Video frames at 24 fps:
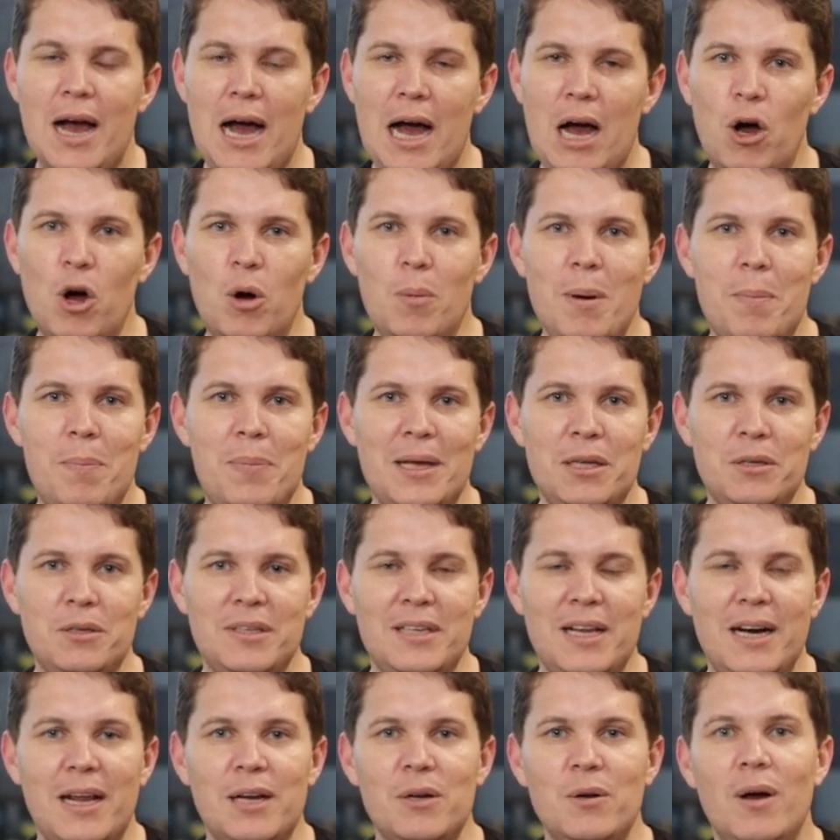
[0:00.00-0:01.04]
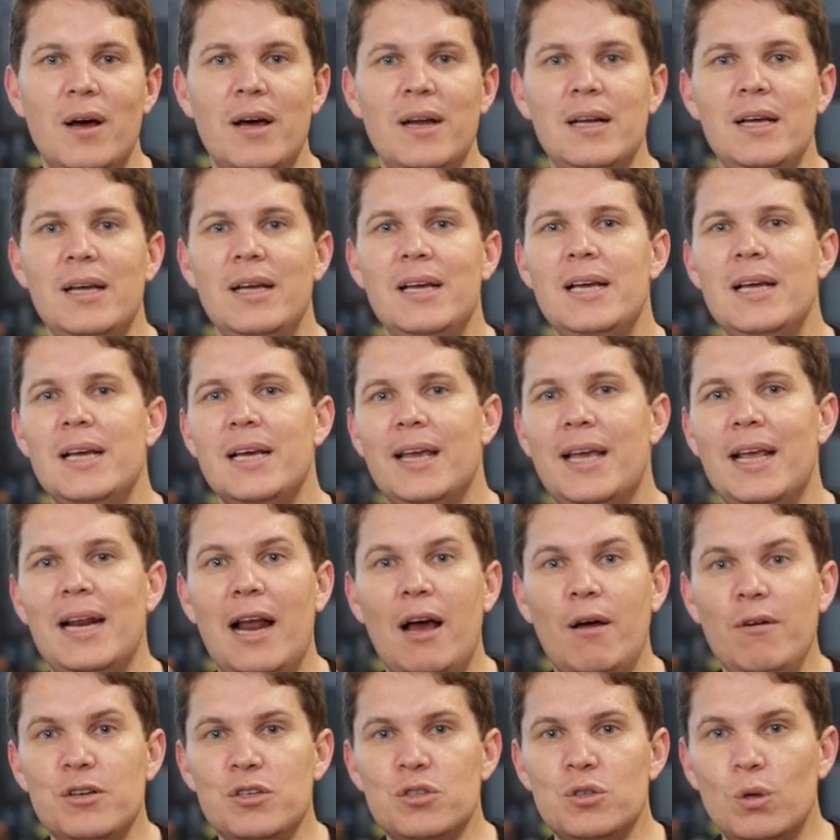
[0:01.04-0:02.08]
arroba Pedro Delanora, que
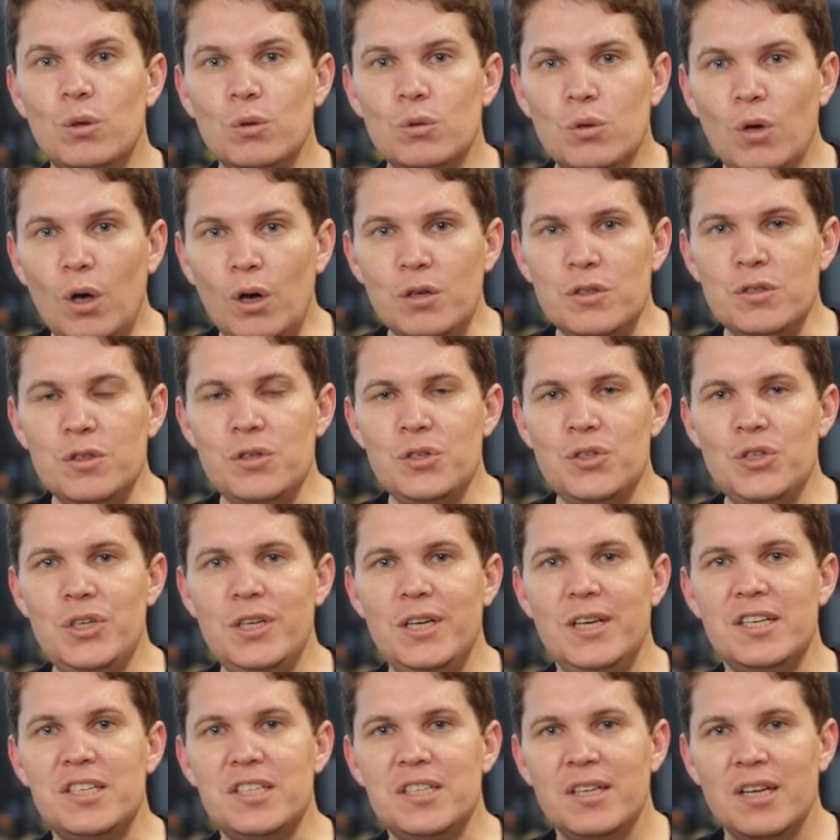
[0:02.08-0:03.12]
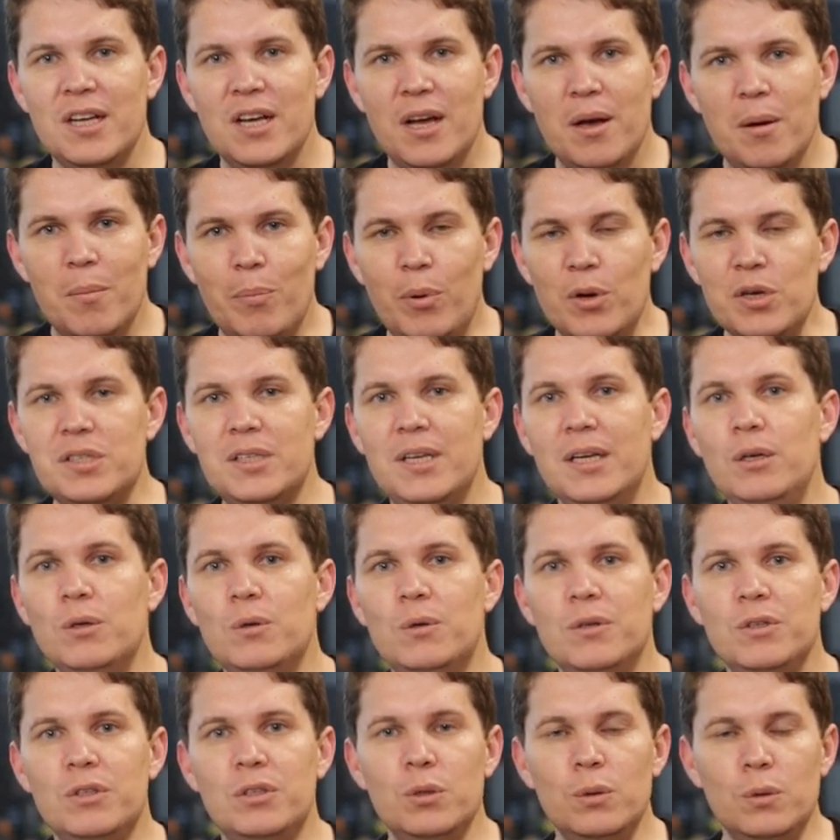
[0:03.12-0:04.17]
lá eu estou todos os dias postando
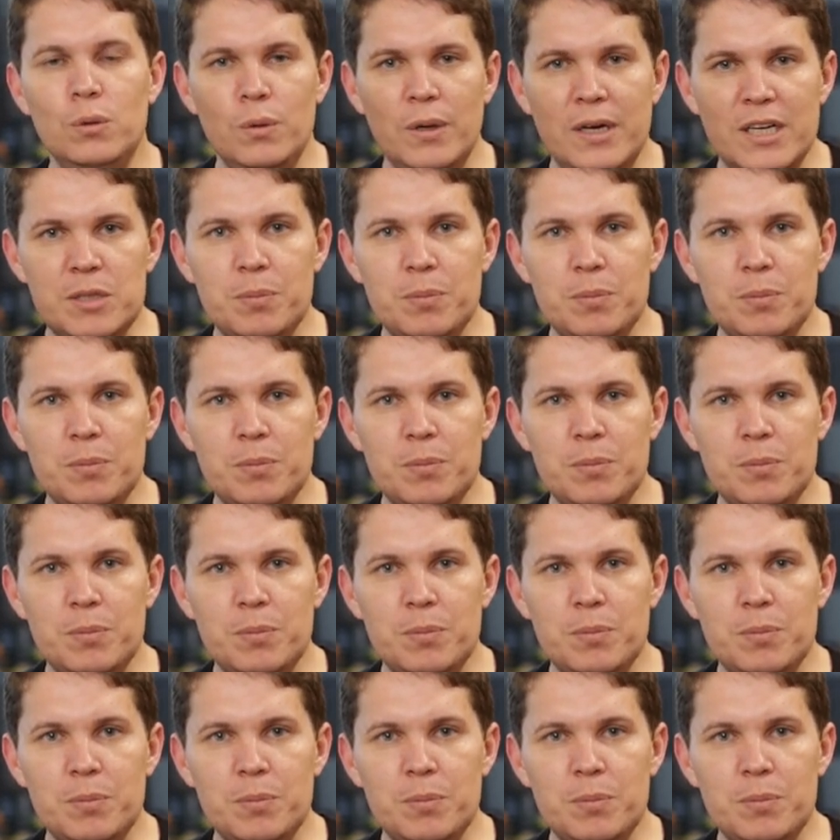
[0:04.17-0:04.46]
conteúdo,